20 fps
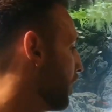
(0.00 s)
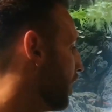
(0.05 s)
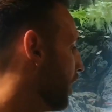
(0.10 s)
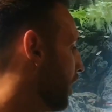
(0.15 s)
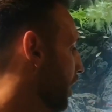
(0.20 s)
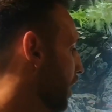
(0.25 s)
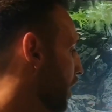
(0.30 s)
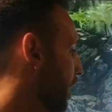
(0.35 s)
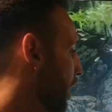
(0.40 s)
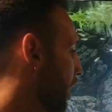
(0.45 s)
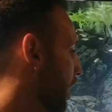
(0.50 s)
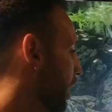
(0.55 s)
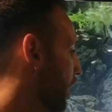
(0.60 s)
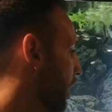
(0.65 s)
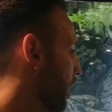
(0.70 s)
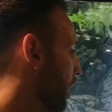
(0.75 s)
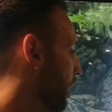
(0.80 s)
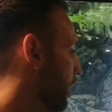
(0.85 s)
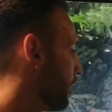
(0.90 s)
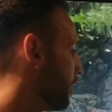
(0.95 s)

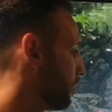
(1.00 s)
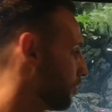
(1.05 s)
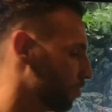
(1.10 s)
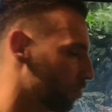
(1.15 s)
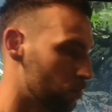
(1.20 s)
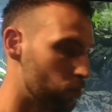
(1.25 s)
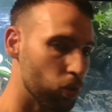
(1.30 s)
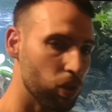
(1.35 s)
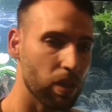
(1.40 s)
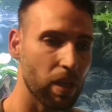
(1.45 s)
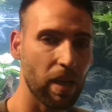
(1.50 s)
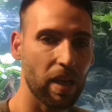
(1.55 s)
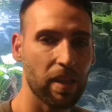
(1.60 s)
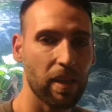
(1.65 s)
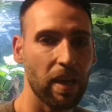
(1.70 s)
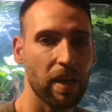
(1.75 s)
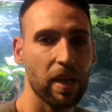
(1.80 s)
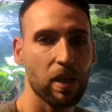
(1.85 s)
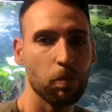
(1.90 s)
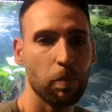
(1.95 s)
eh, pues
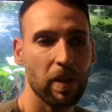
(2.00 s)
las hay